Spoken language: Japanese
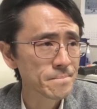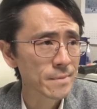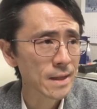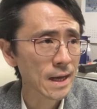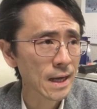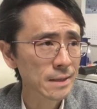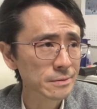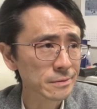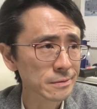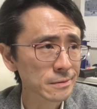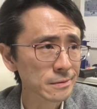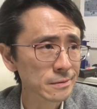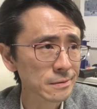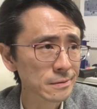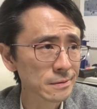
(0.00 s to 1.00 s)
あ
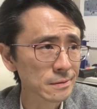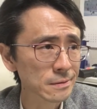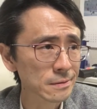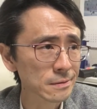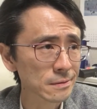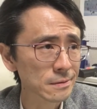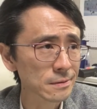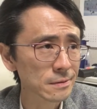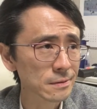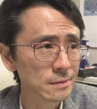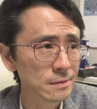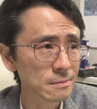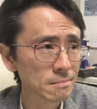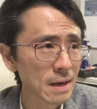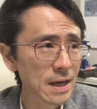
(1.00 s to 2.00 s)
の
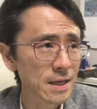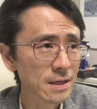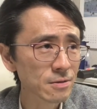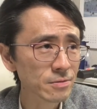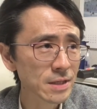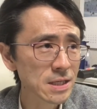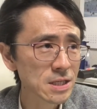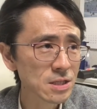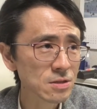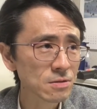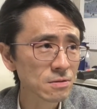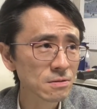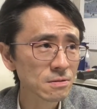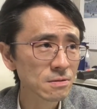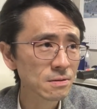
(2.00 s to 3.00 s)
まあいろんな事
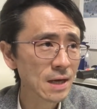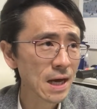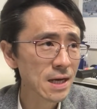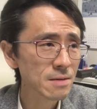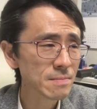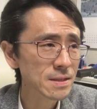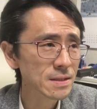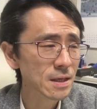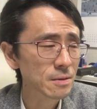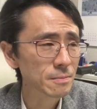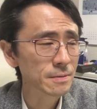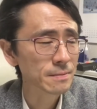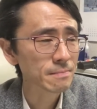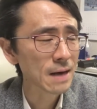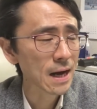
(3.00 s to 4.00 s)
情がありますけど
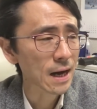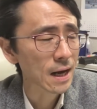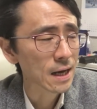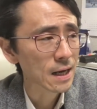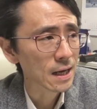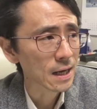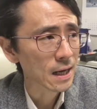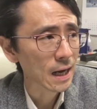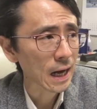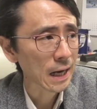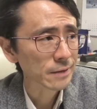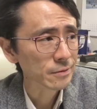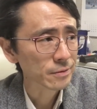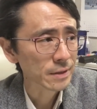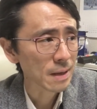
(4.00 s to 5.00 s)
もまああ
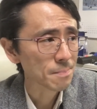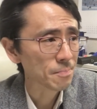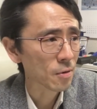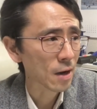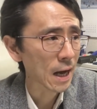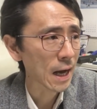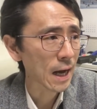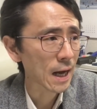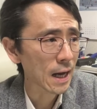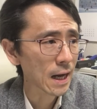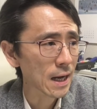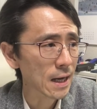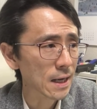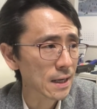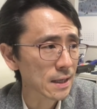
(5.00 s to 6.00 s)
の店舗が
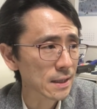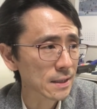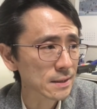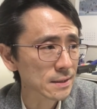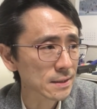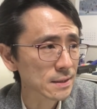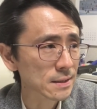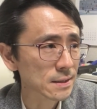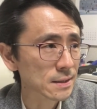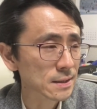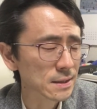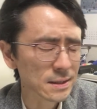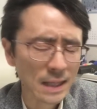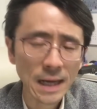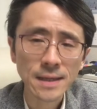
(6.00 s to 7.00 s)

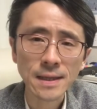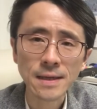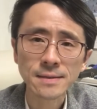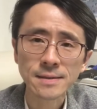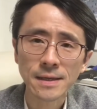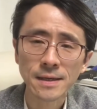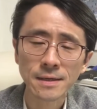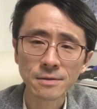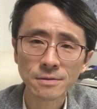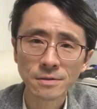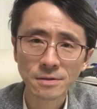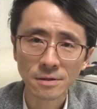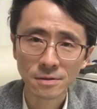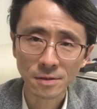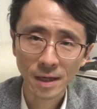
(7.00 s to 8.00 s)
退店されるっ
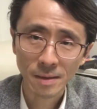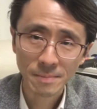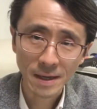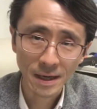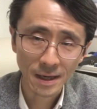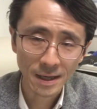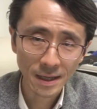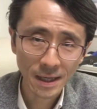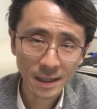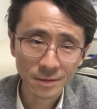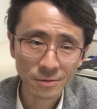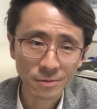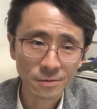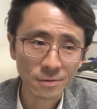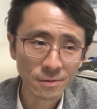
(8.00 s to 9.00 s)
ていう時はまああ
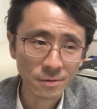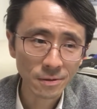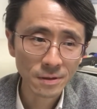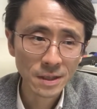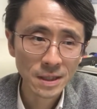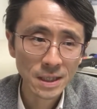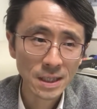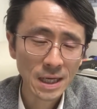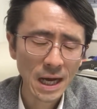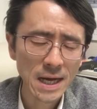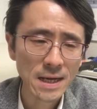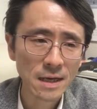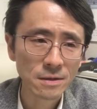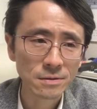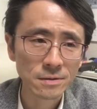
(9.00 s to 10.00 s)
の解
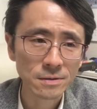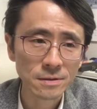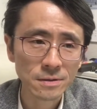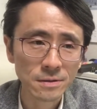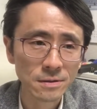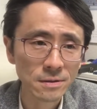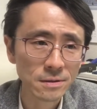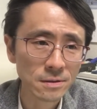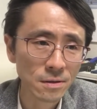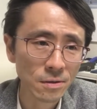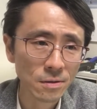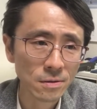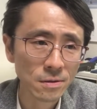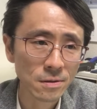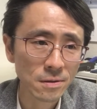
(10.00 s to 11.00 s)
約の